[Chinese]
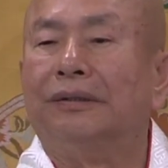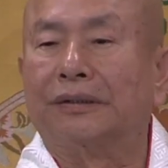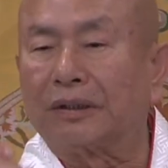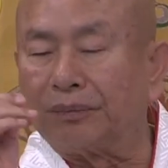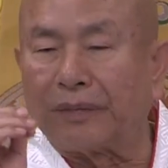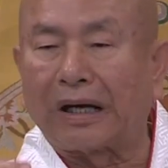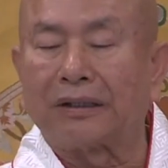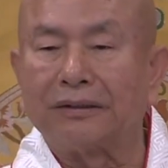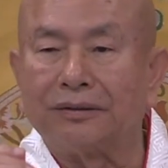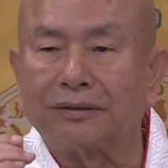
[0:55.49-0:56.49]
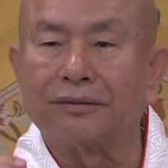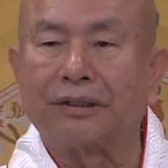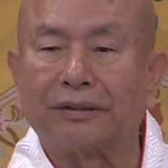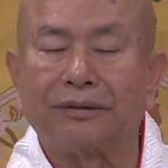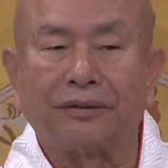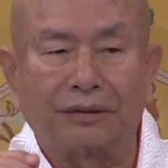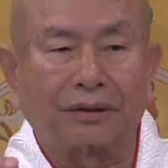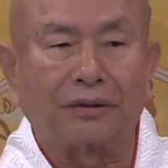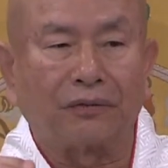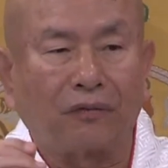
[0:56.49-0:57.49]
这个麻利之天的这
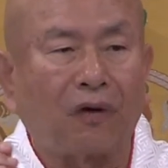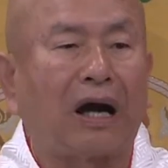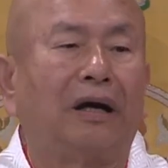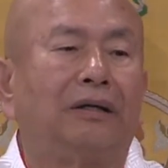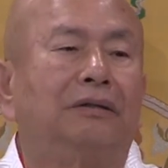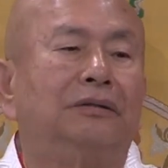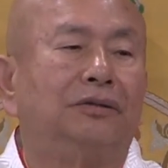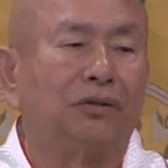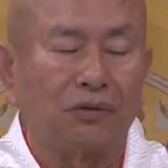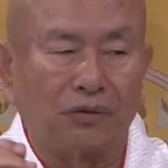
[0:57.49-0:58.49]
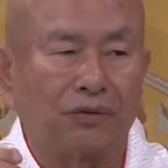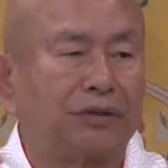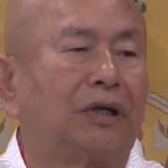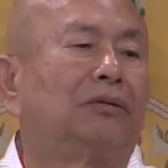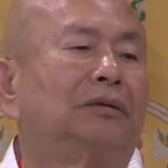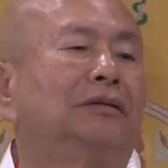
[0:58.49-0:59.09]
个化就有效。